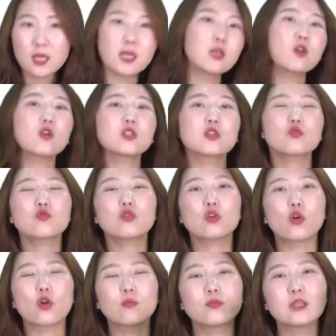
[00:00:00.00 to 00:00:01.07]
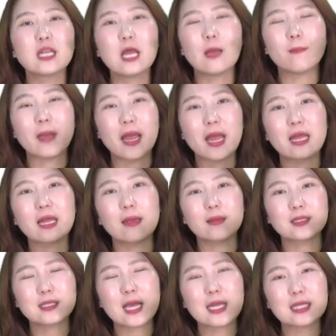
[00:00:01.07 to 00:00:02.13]
이런 식으로 여러분 매
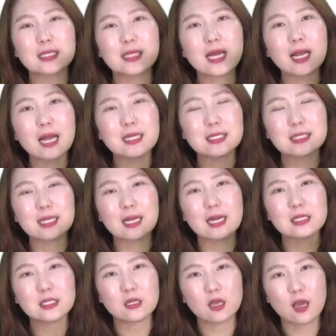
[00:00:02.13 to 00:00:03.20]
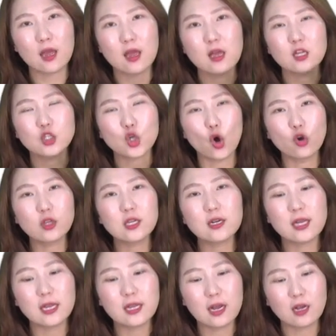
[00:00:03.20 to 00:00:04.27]
세, 세 칸씩 세 칸씩 이렇게
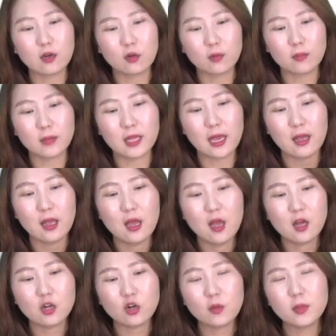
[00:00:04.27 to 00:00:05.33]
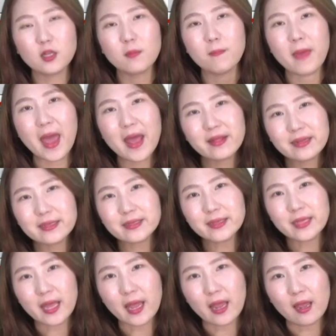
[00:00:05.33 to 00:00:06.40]
정리를 해나가는 겁니다. 그러면은 맨
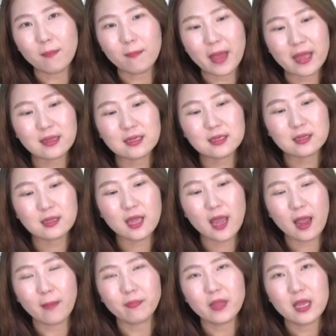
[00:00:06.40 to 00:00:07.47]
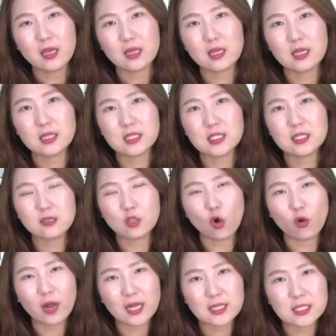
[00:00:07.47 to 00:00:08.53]
끝에 맨 끝에 이 지금
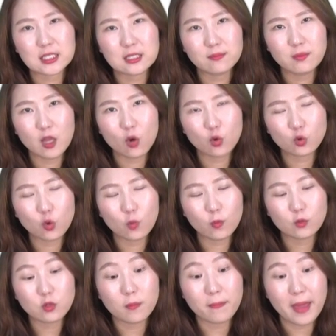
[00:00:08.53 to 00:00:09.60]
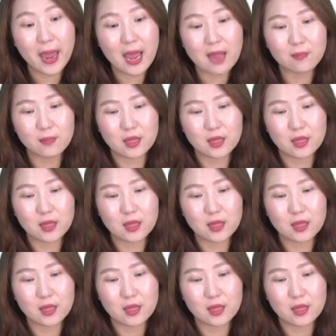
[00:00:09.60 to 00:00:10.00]
연간 지급 내역 통보서 맨